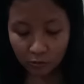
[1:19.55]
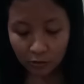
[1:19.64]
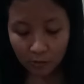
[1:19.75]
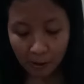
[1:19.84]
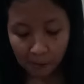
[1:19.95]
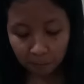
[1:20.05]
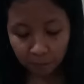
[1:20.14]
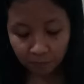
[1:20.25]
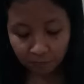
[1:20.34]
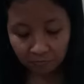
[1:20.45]
So, diba?
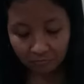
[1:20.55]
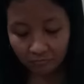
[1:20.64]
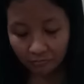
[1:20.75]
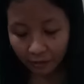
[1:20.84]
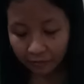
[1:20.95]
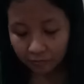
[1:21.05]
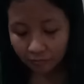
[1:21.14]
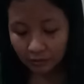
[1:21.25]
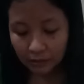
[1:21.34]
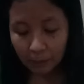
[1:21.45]

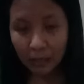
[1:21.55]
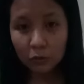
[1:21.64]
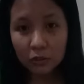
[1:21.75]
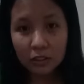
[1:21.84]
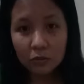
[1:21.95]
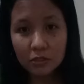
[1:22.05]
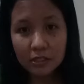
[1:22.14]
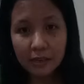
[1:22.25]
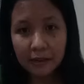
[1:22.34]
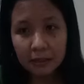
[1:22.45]
Napagod ka dun
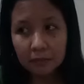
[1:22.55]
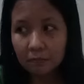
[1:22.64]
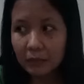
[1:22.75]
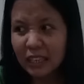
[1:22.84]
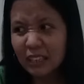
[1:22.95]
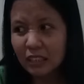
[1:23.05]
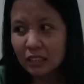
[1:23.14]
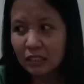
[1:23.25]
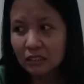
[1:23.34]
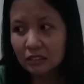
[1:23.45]
sa
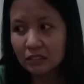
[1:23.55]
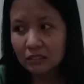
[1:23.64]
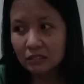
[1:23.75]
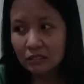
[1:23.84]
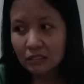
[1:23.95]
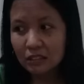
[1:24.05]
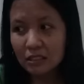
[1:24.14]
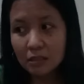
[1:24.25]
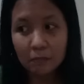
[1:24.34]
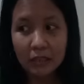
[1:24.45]
paaralan.
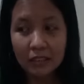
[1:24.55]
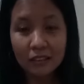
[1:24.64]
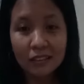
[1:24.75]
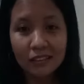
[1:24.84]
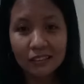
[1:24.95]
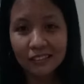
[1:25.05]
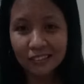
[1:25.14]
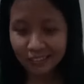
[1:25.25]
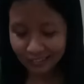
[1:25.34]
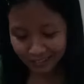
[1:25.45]
Sa paaralan.
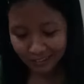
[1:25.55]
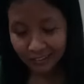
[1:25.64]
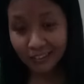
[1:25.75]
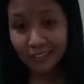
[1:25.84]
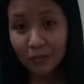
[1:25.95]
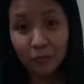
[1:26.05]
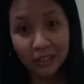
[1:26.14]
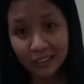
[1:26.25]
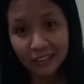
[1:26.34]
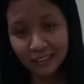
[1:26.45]
Sa
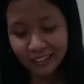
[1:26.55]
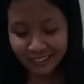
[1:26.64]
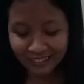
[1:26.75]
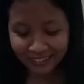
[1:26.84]
paaralan.